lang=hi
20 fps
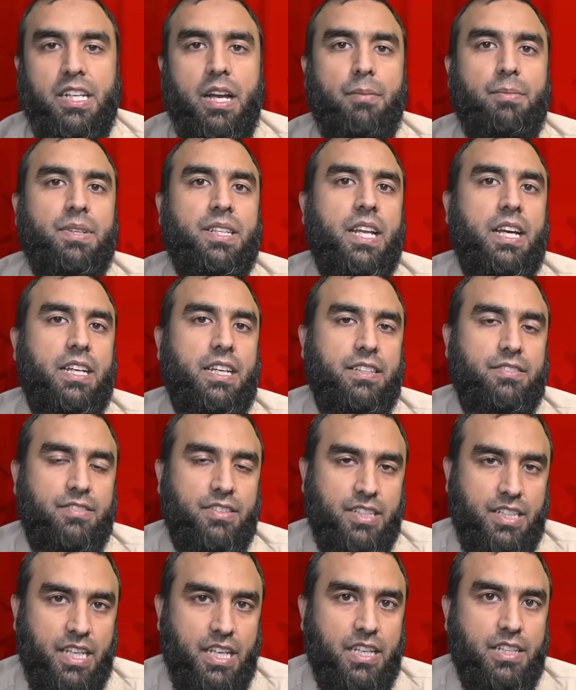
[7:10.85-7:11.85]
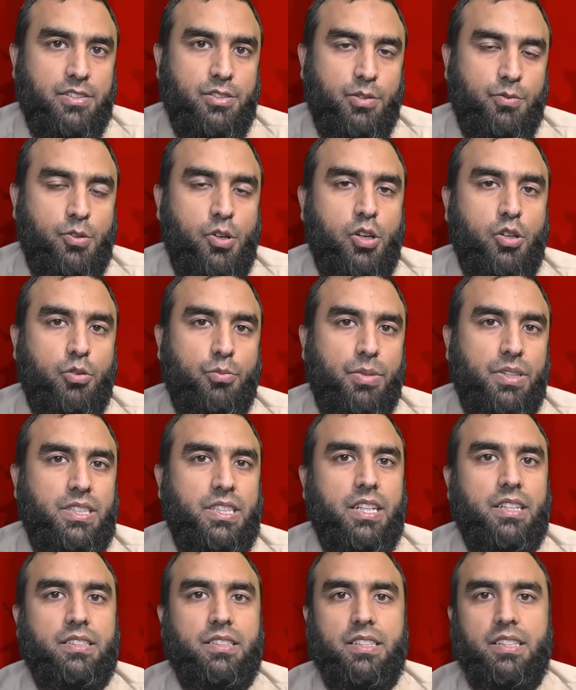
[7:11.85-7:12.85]
काबीना के ज़रिए जो वो हुकूमत
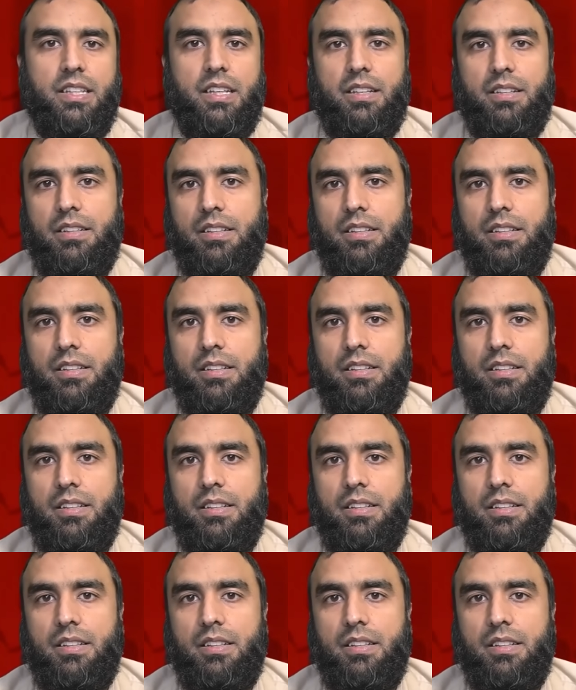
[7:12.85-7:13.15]
करते हैं